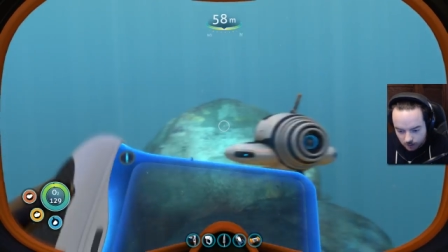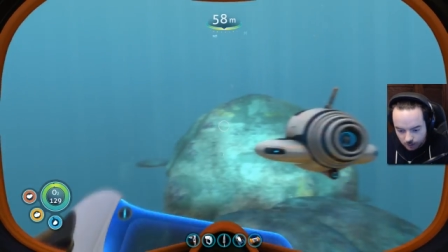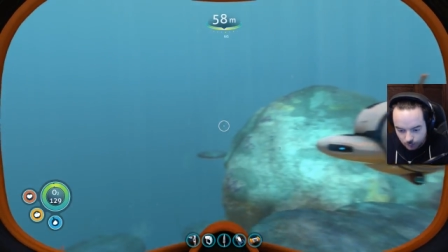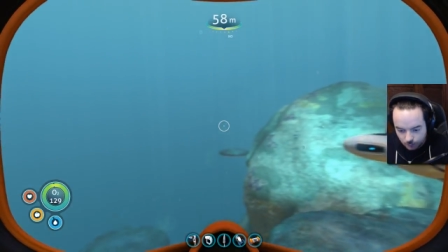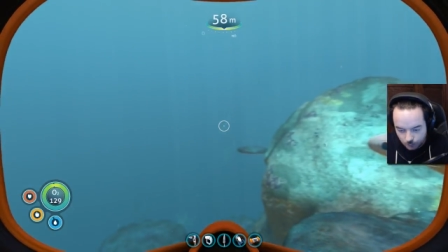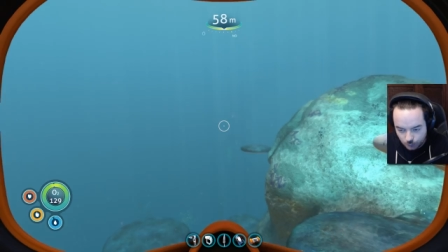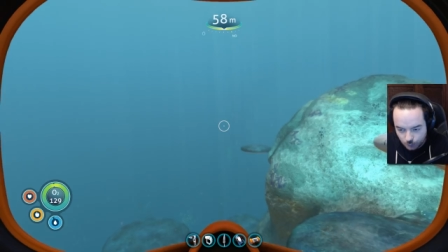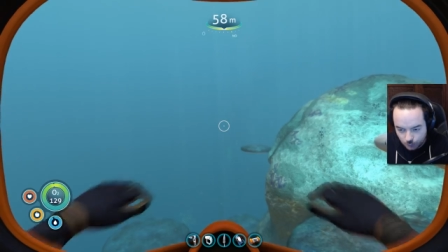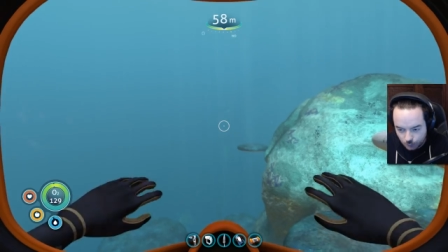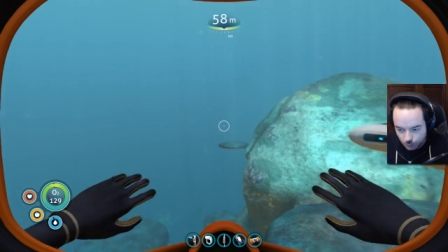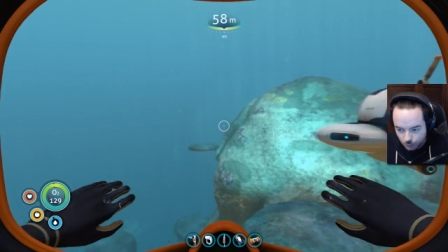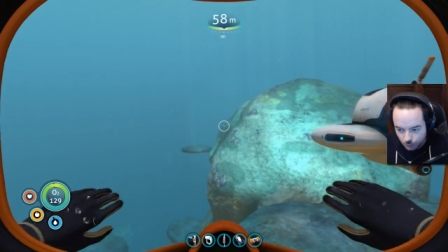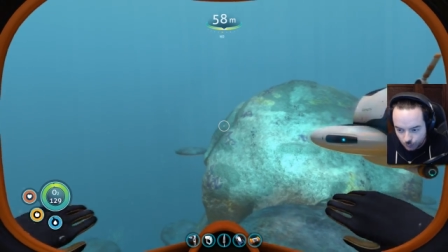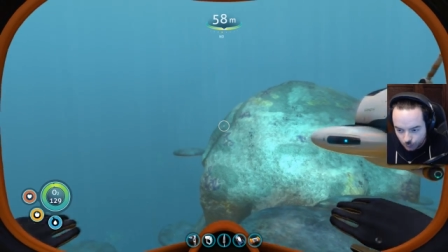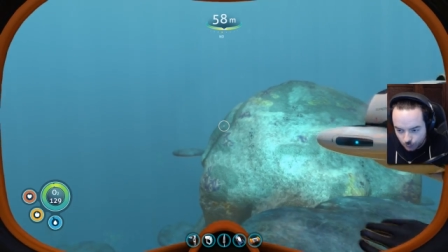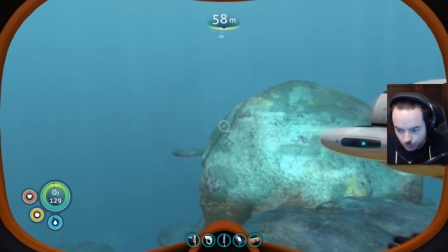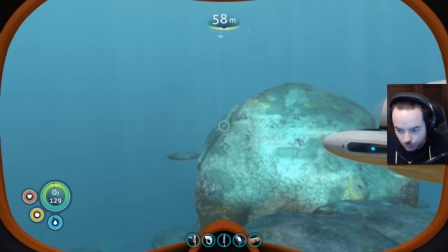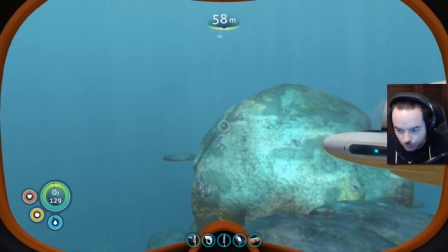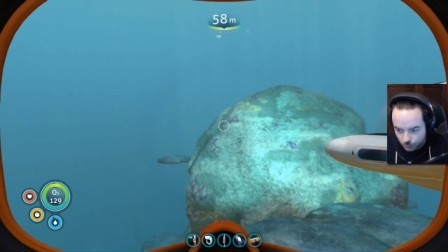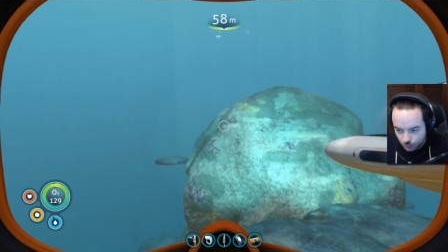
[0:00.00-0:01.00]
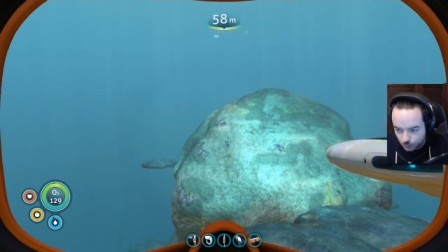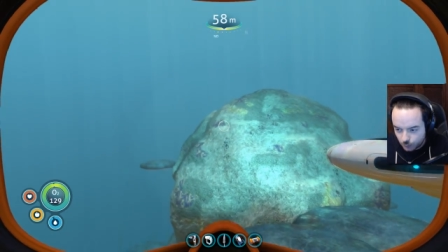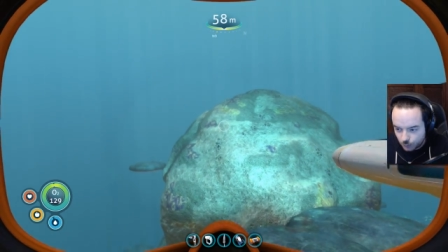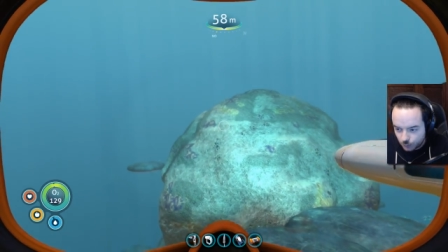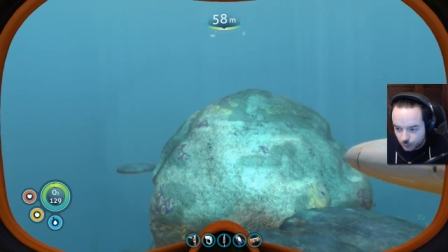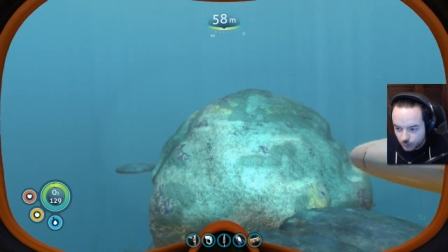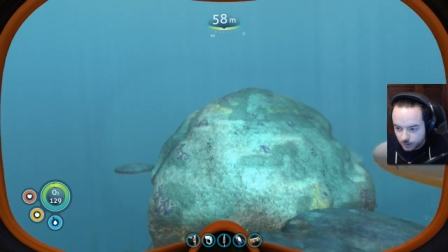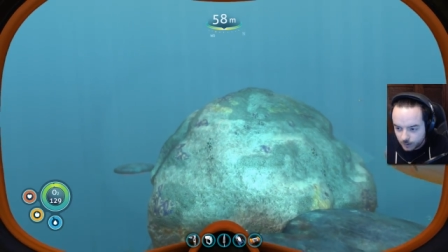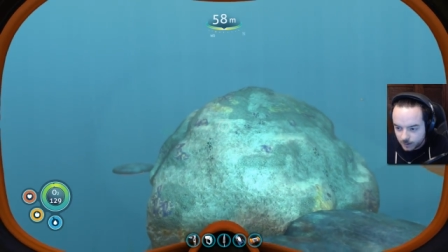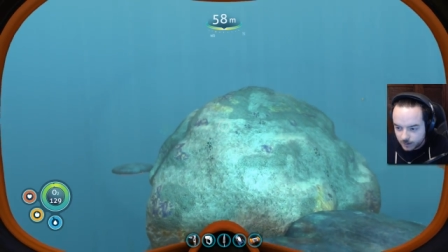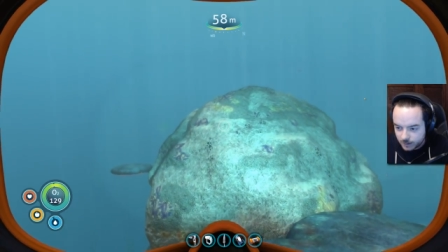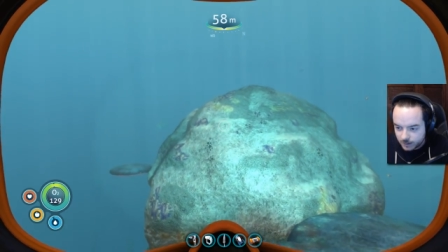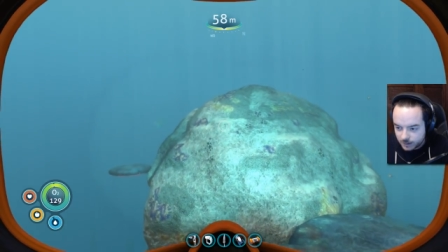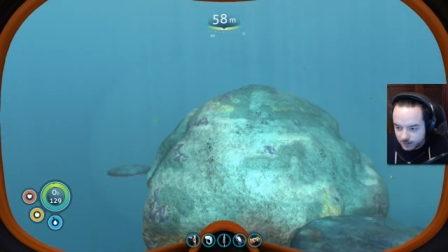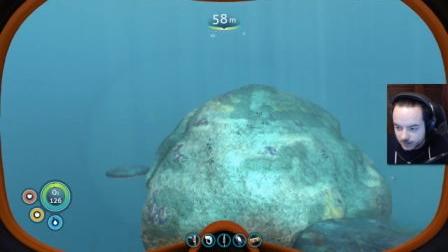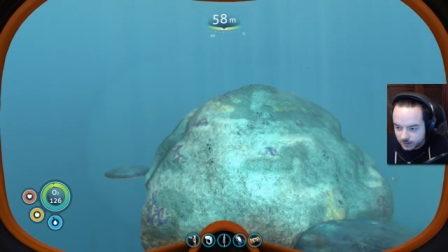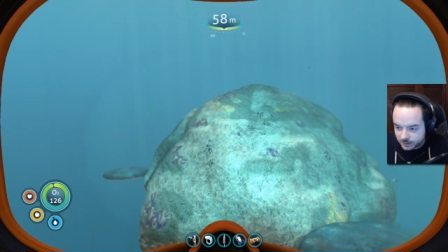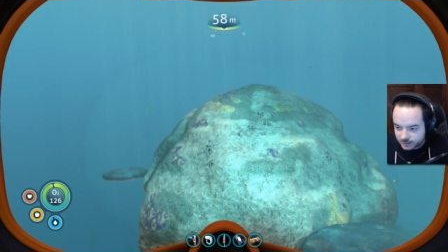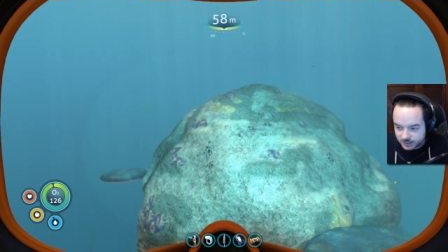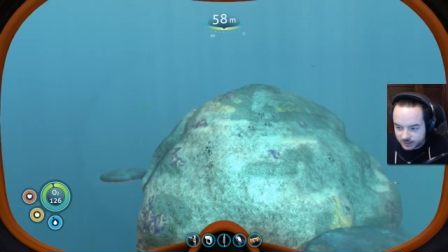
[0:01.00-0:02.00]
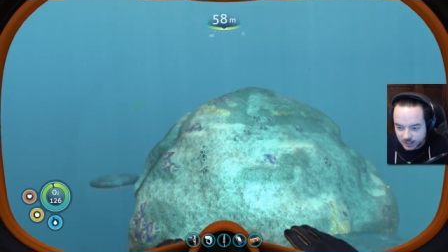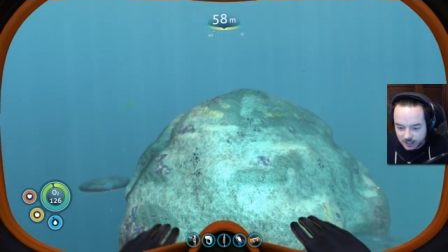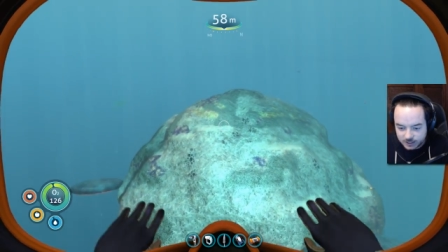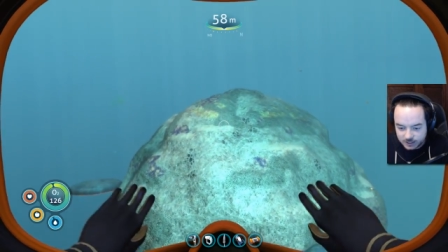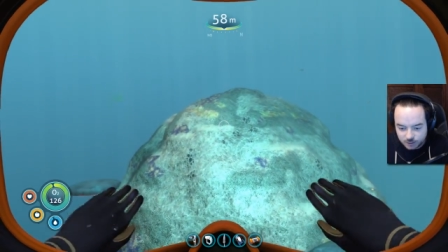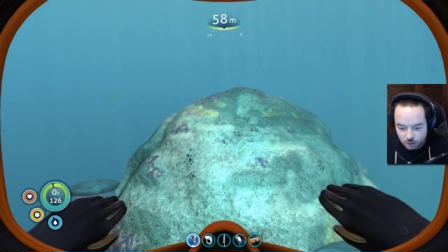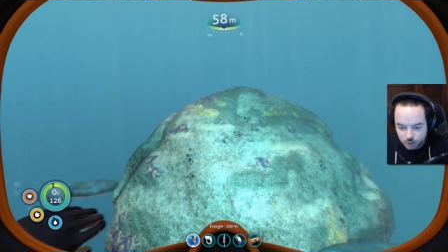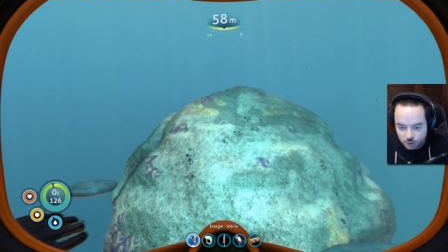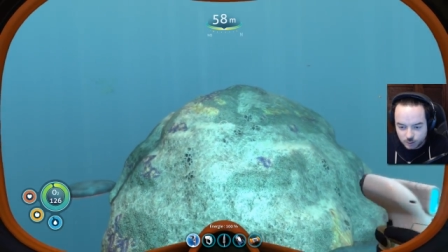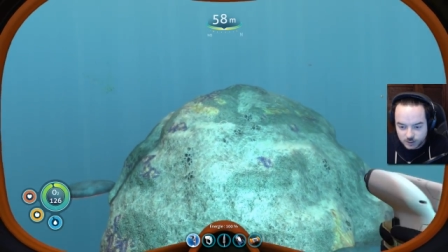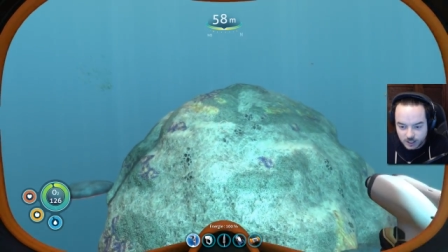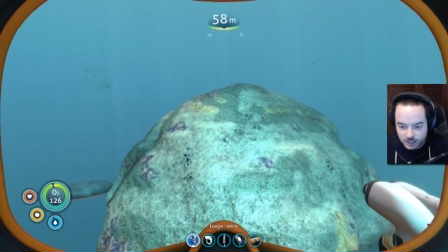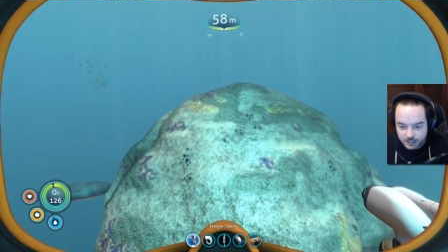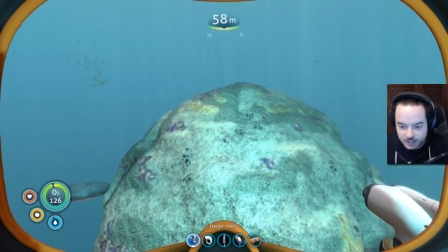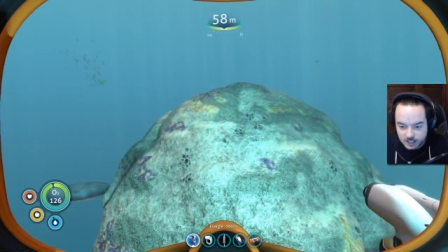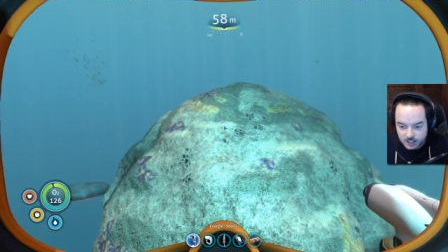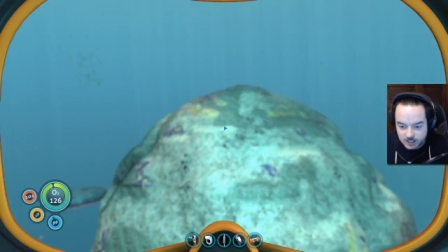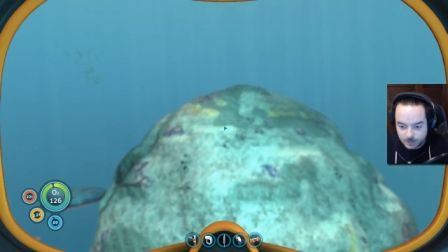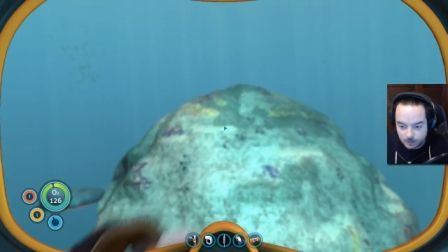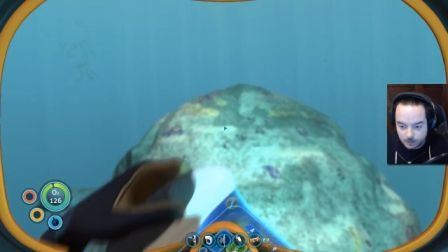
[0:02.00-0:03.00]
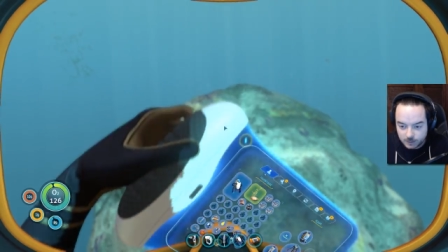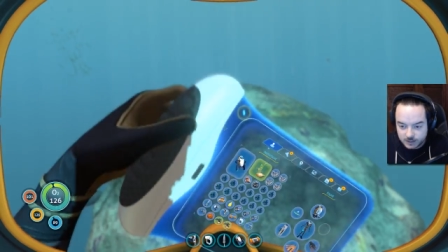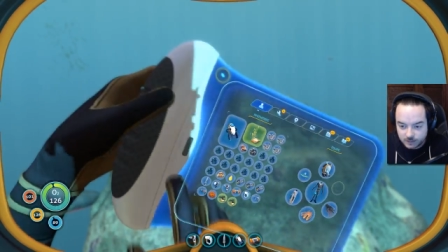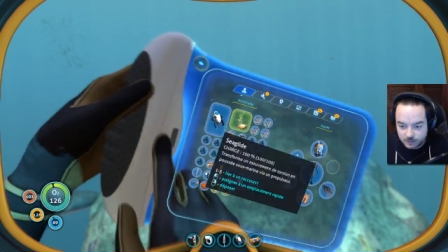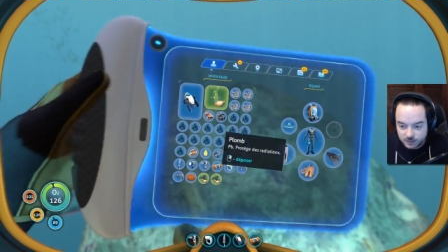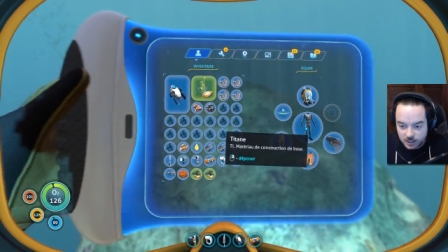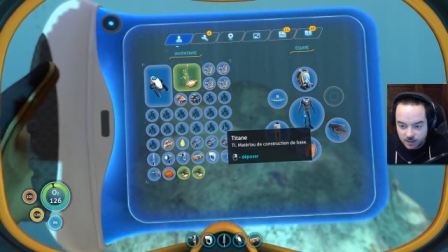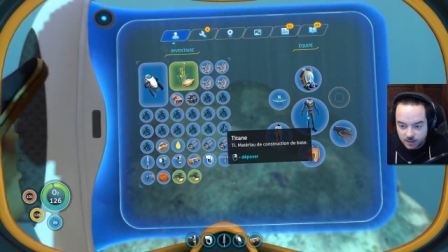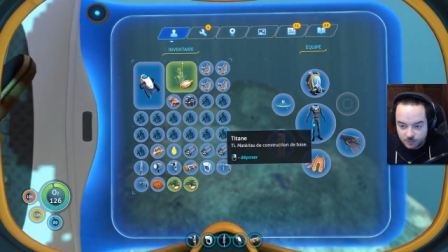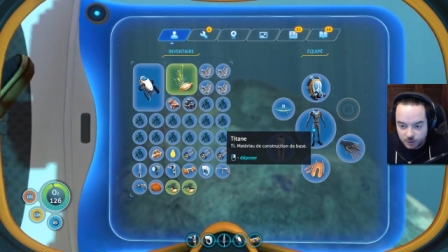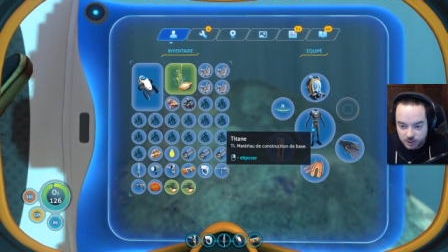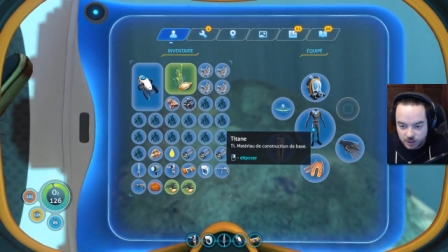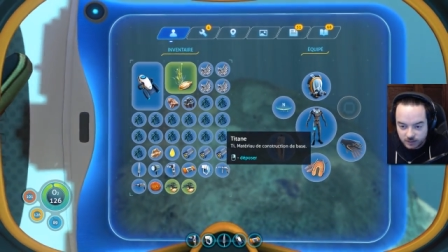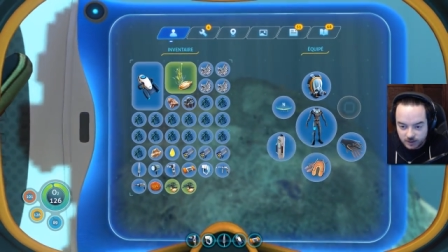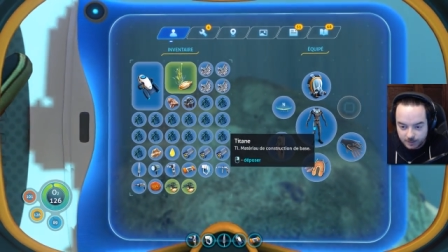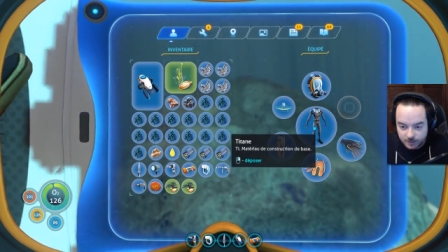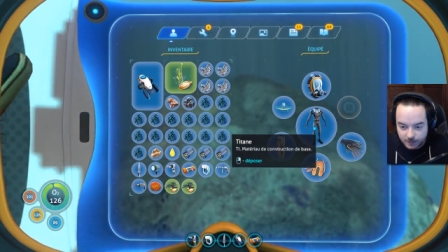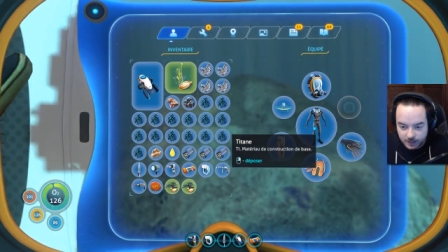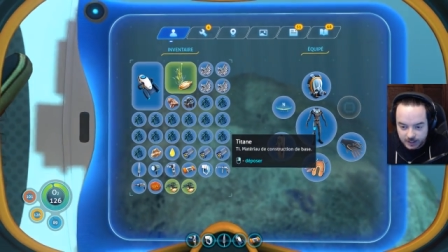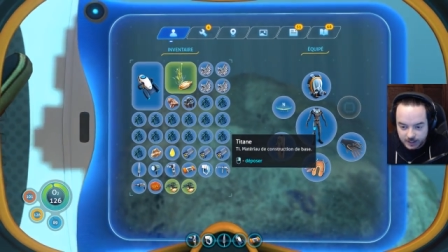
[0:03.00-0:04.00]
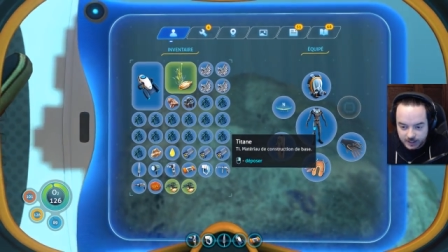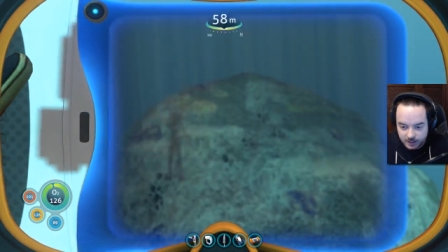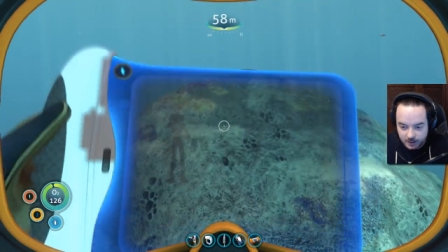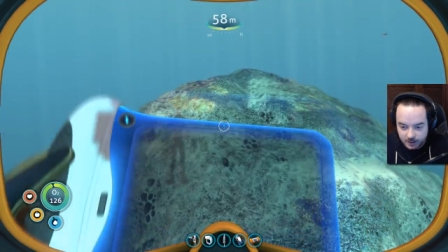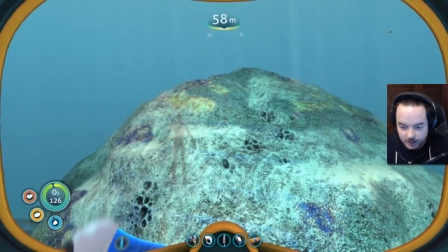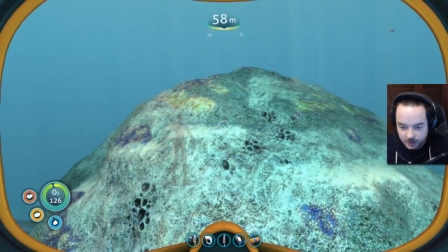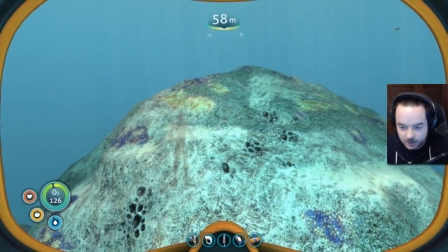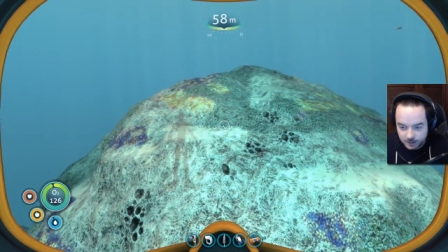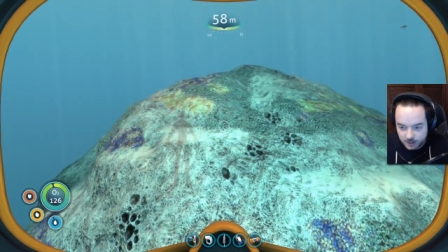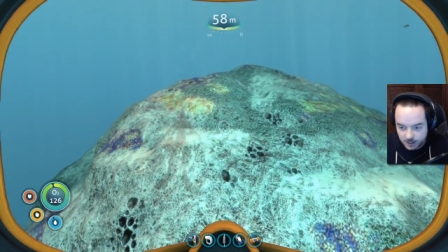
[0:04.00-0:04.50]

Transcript: Ouf. C'est la seule chose à laquelle j'ai pas pensé, vous avez vu que j'avais pris euh,